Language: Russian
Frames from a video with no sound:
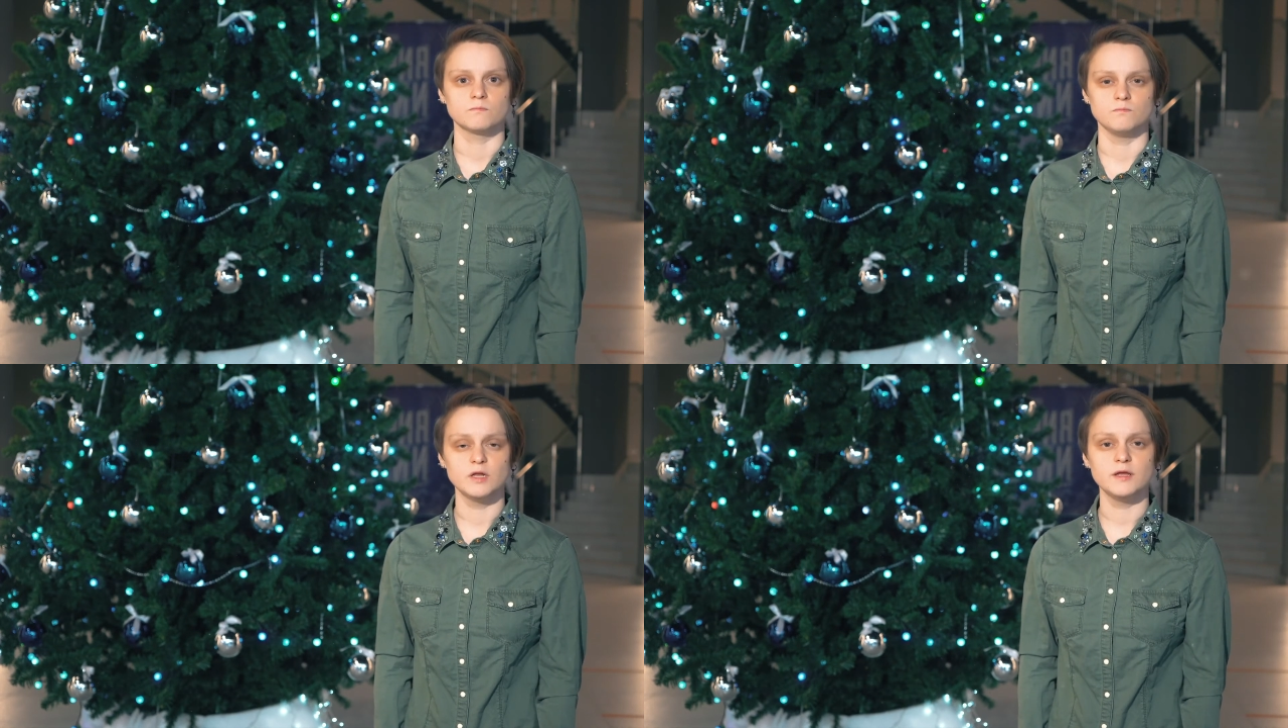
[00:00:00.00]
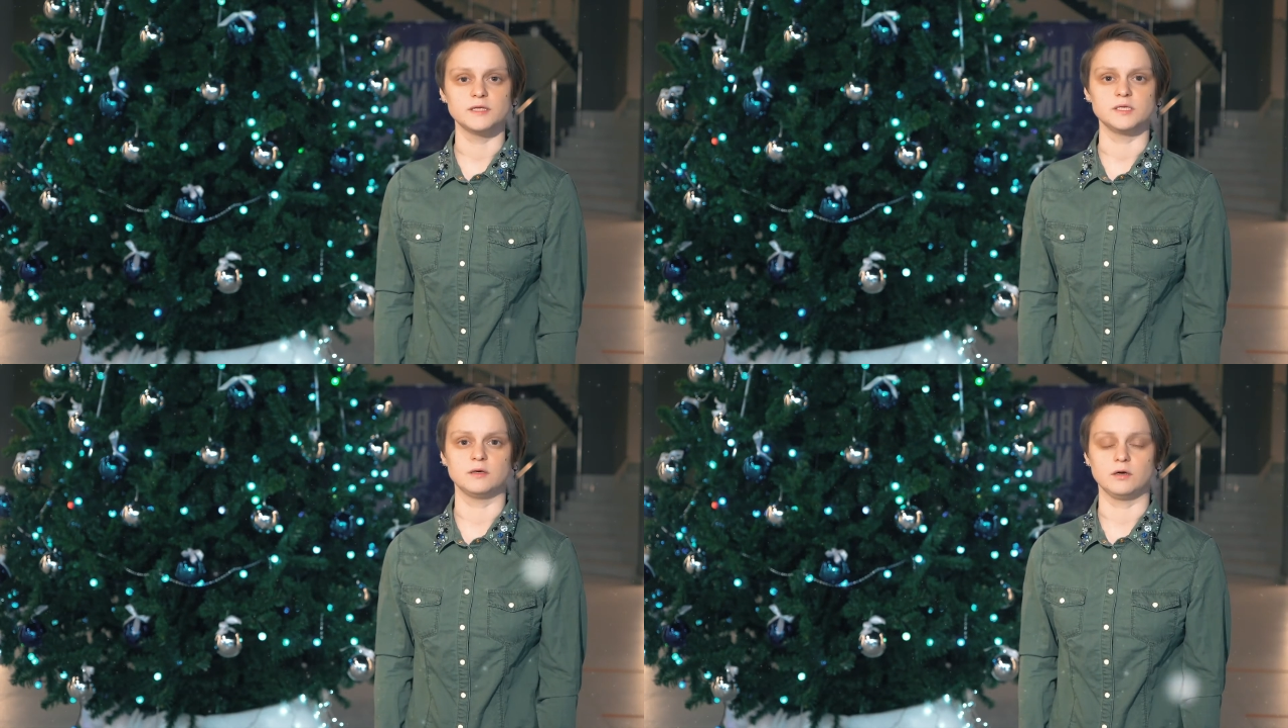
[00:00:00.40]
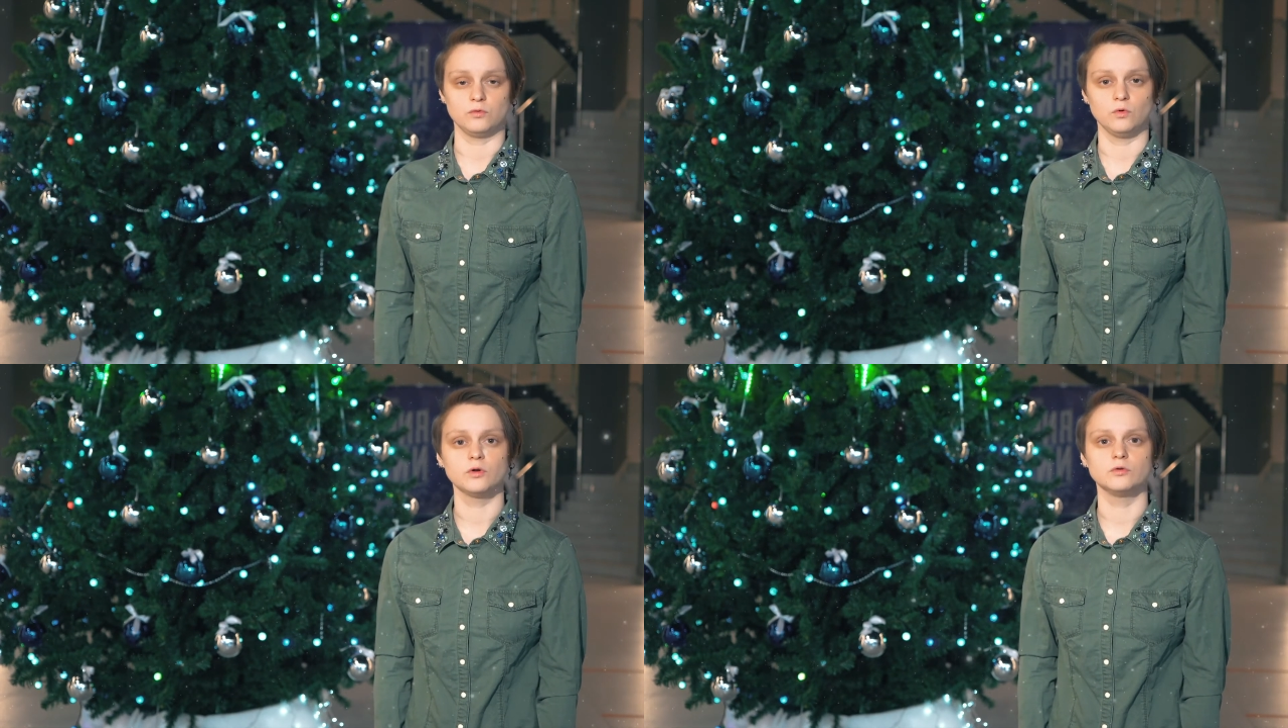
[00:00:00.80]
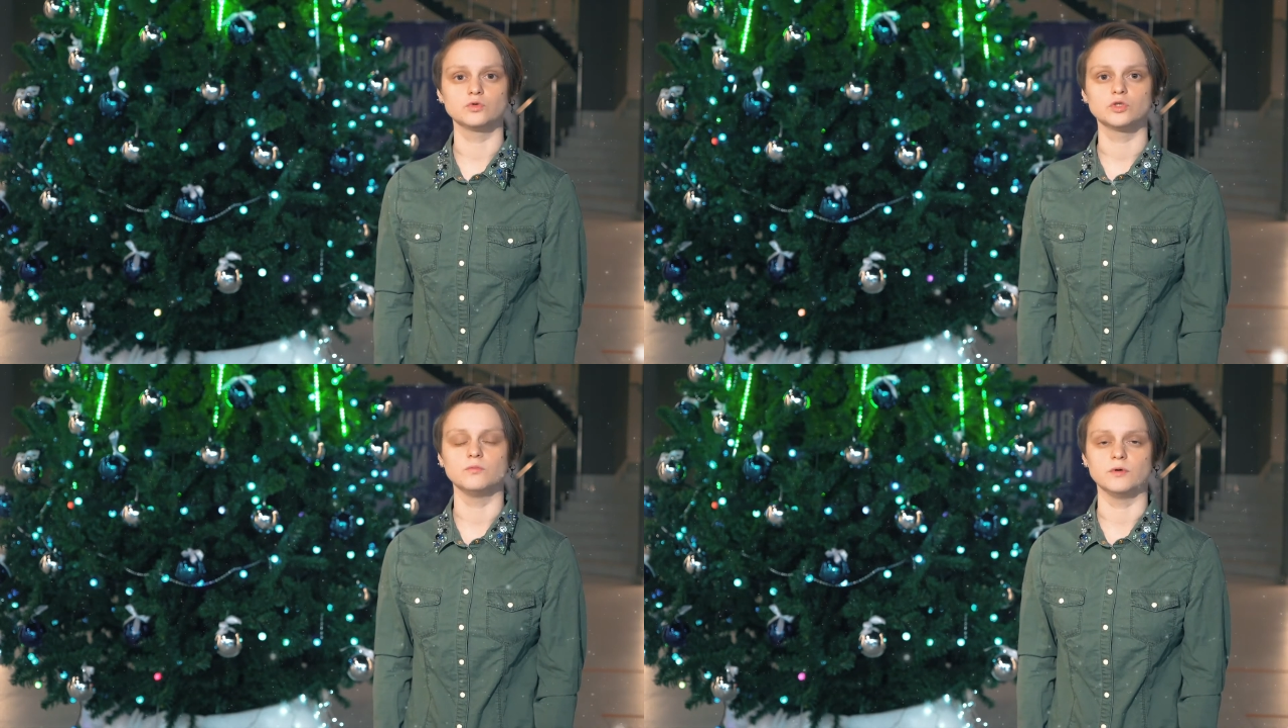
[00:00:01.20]
билетики, которые
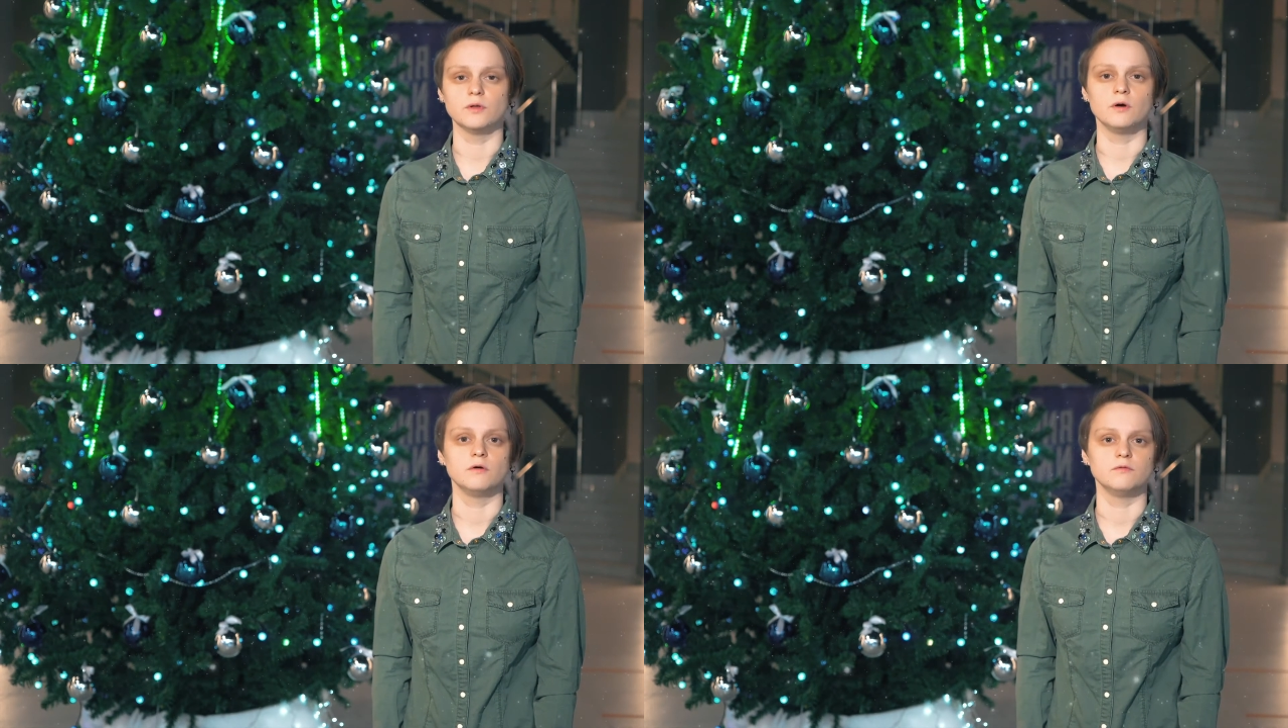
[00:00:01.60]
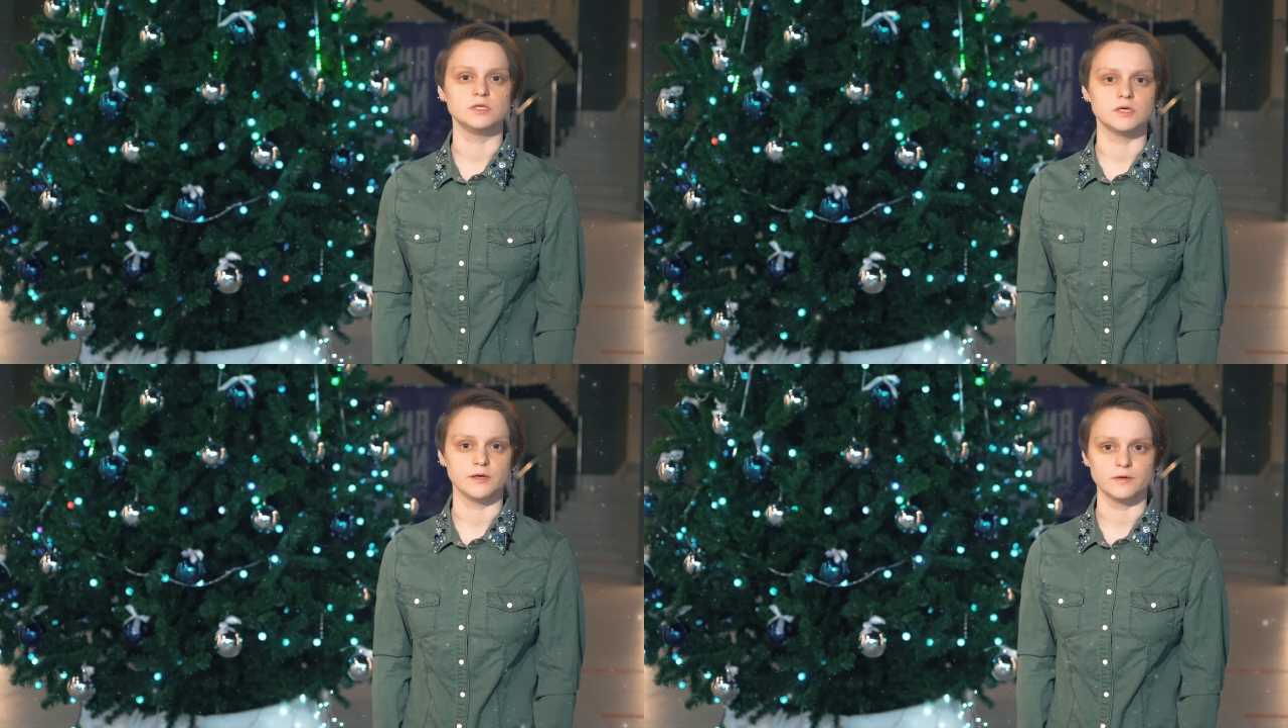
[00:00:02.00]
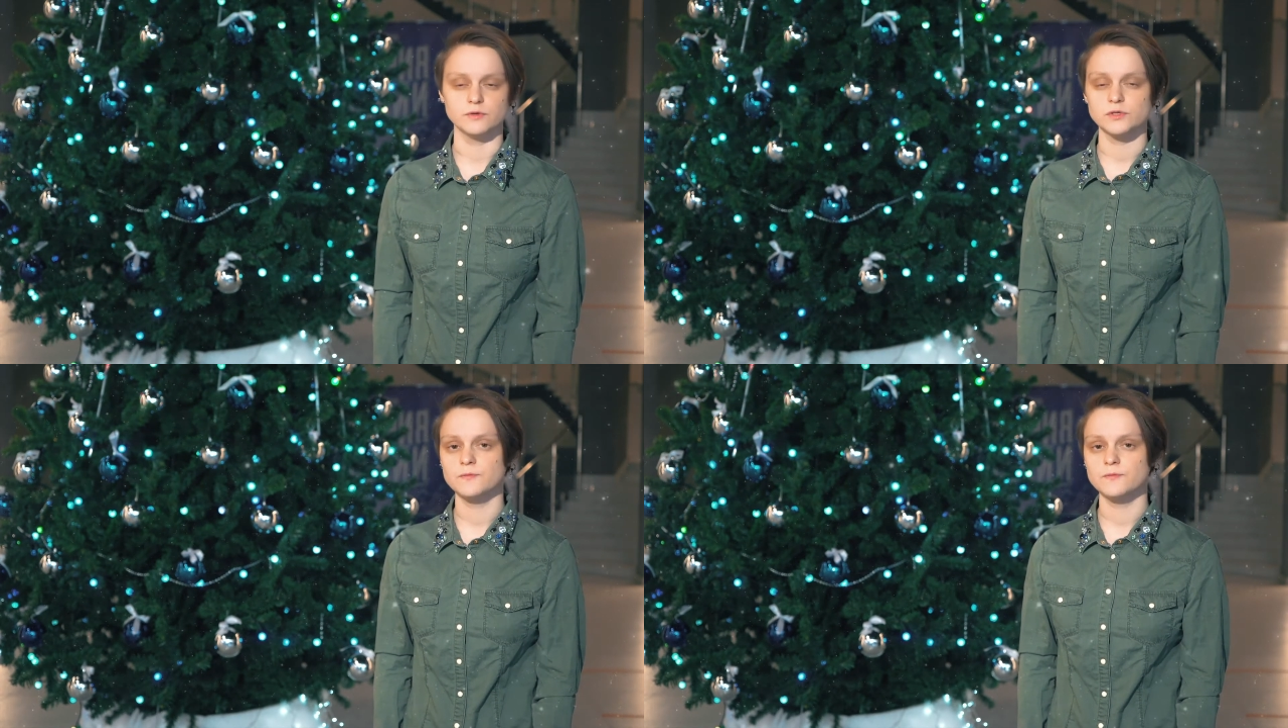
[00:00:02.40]
нужно было вытягивать.